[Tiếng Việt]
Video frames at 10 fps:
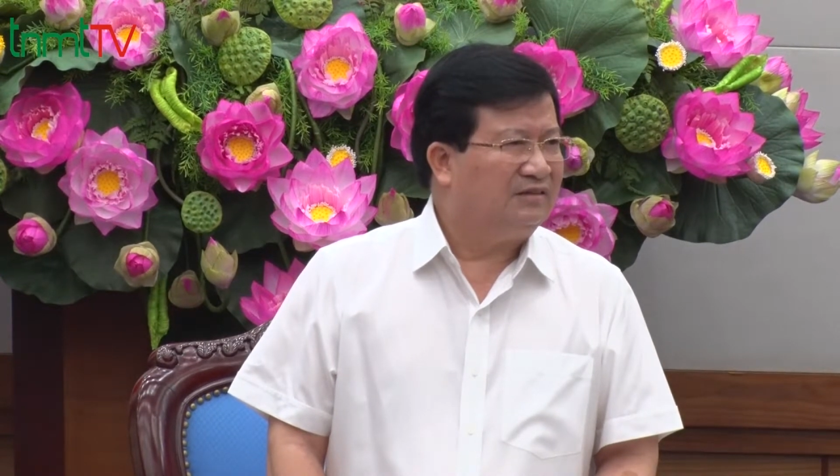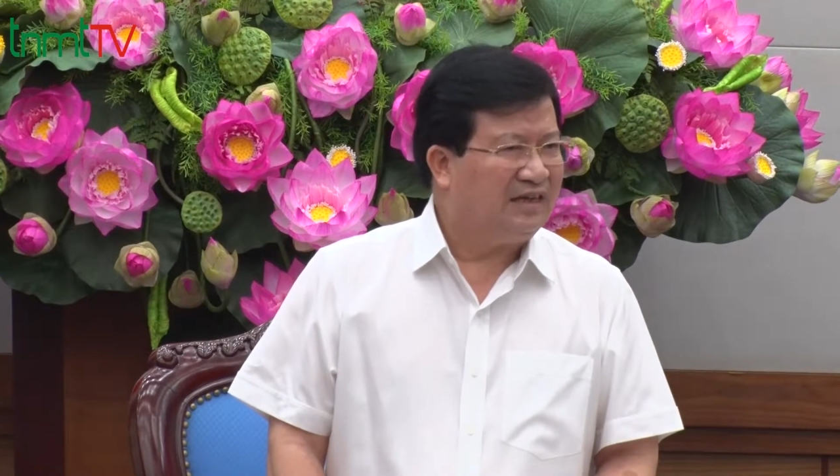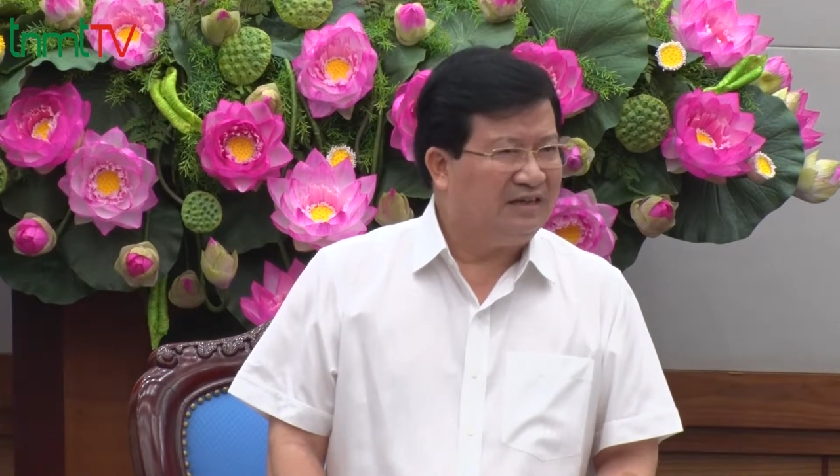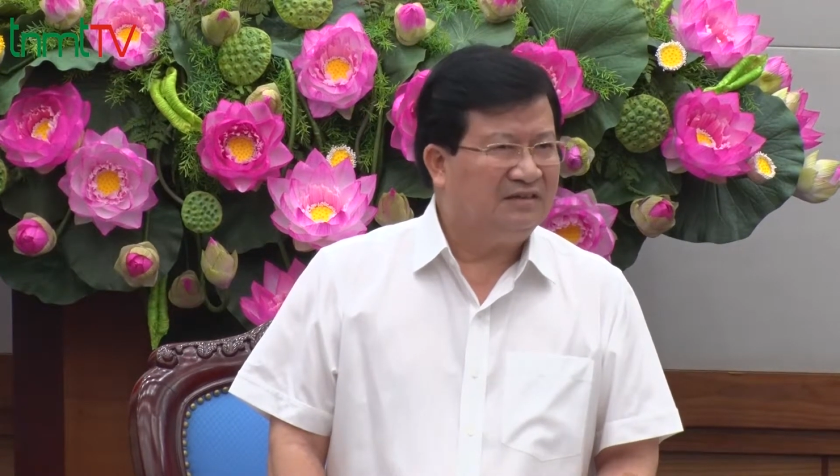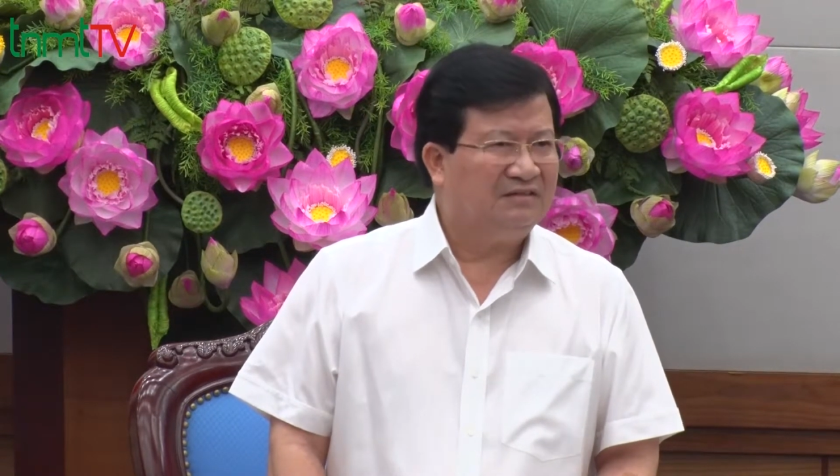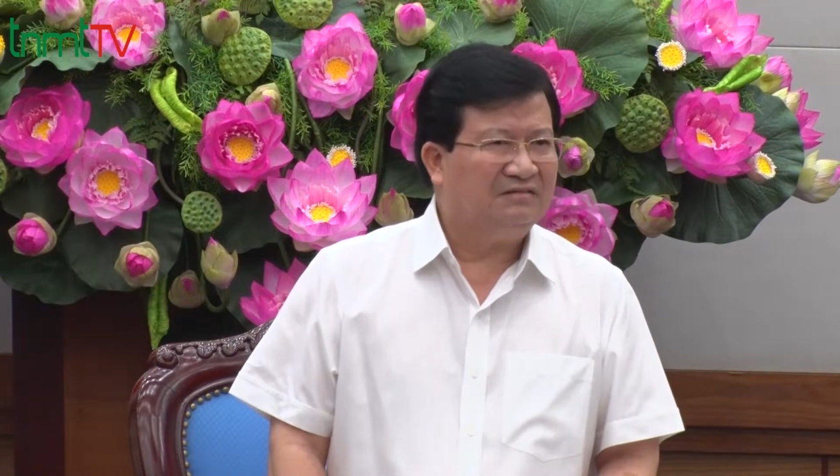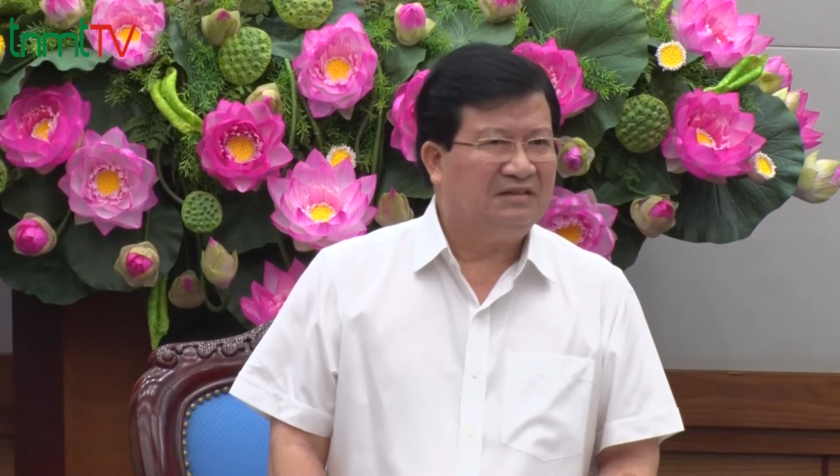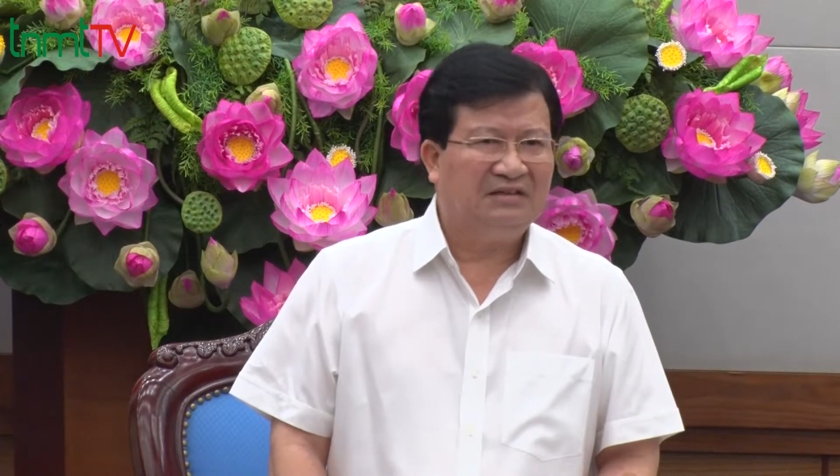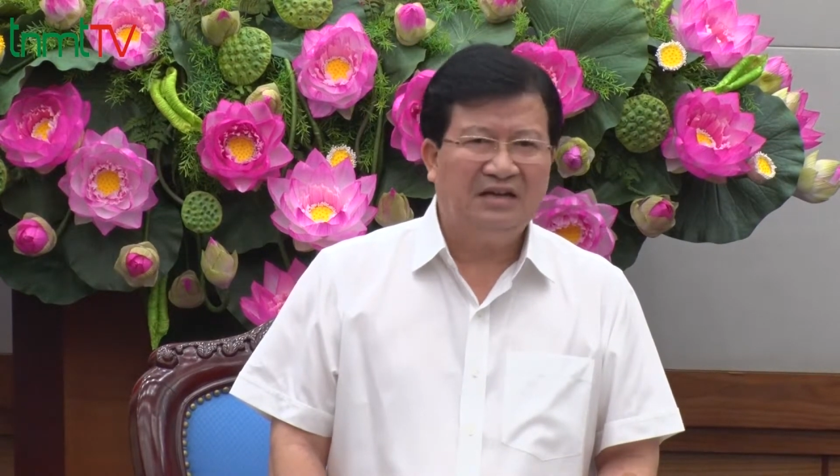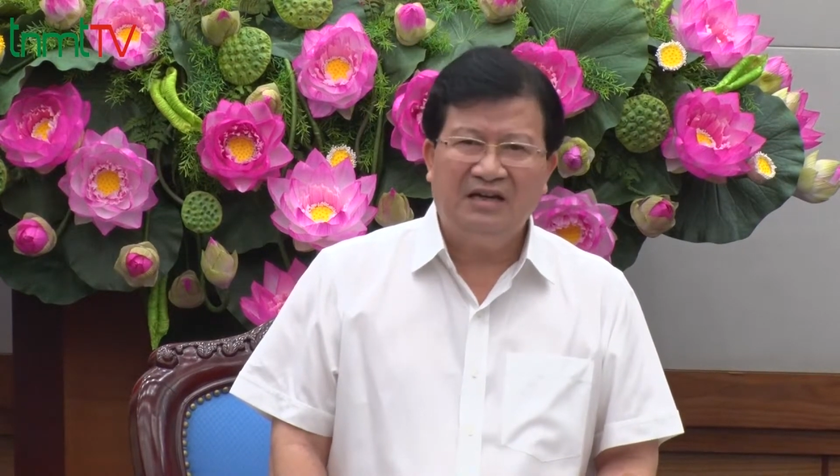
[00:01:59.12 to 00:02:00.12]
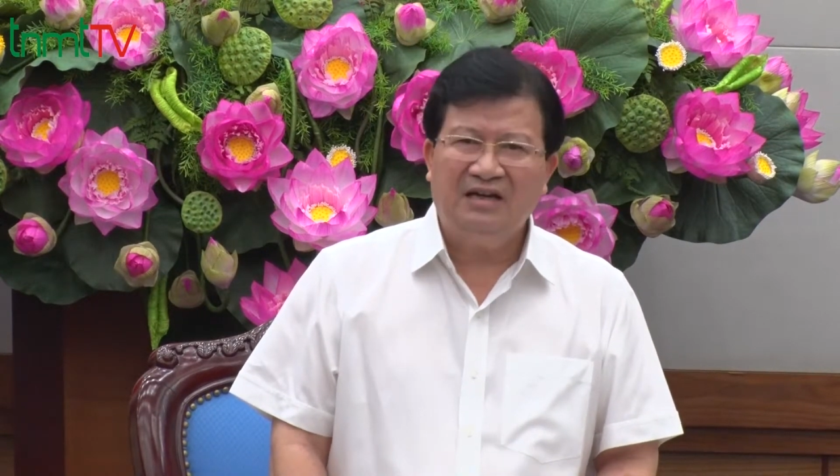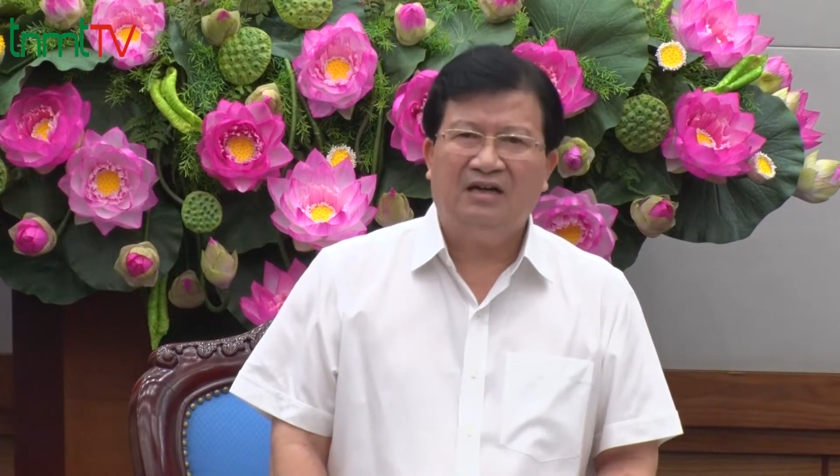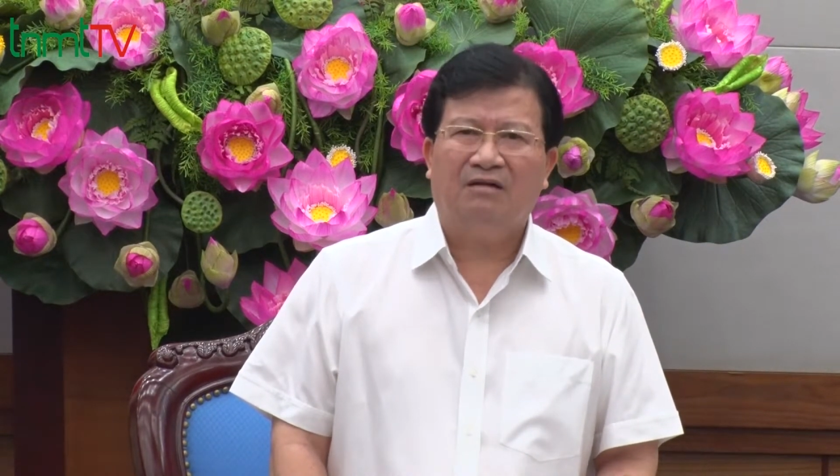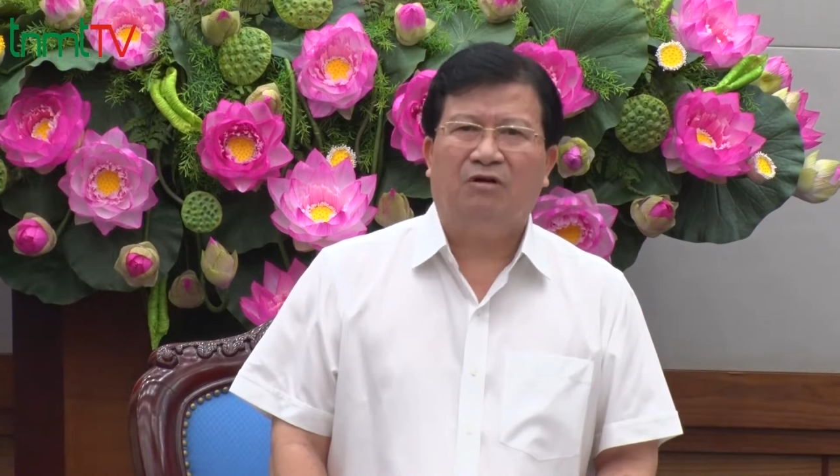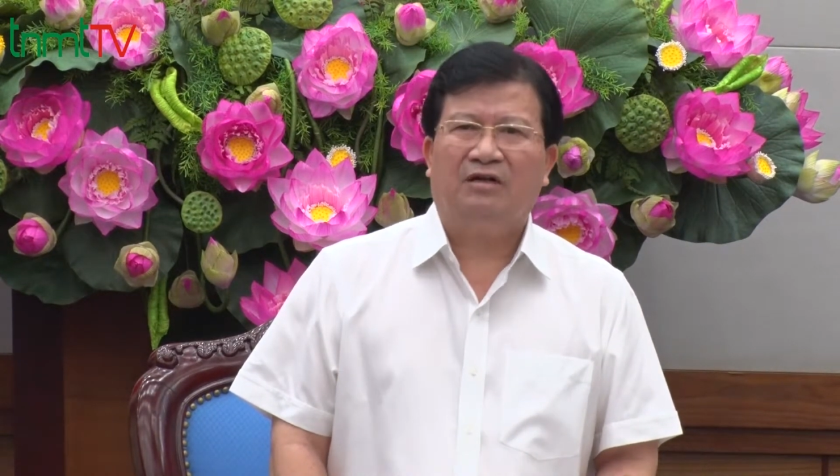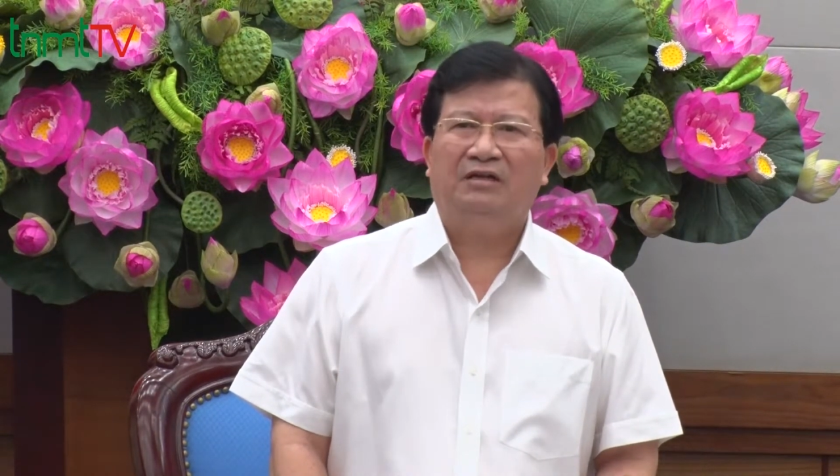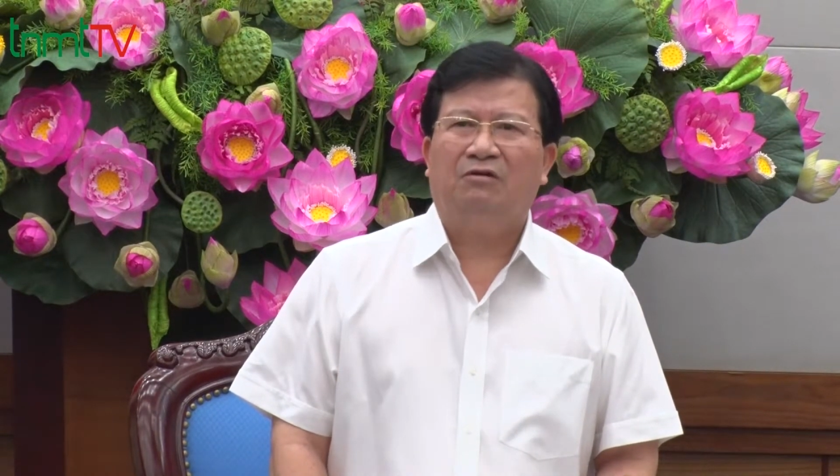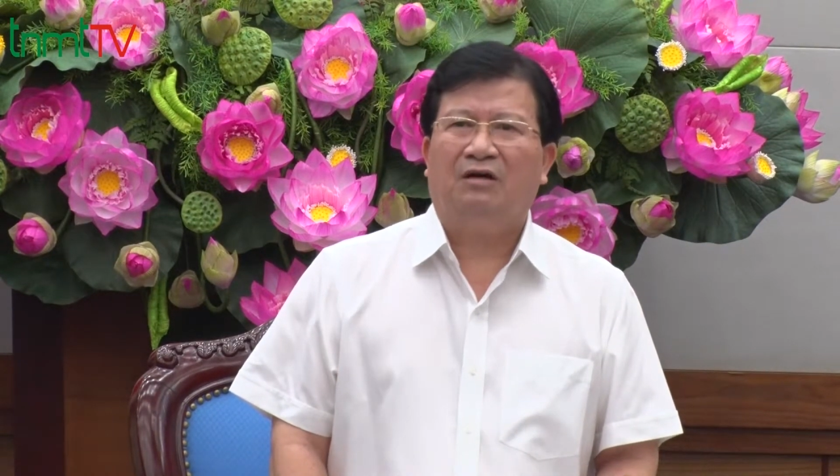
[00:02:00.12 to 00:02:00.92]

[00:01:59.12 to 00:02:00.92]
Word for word: xanh thì đây là một cái yêu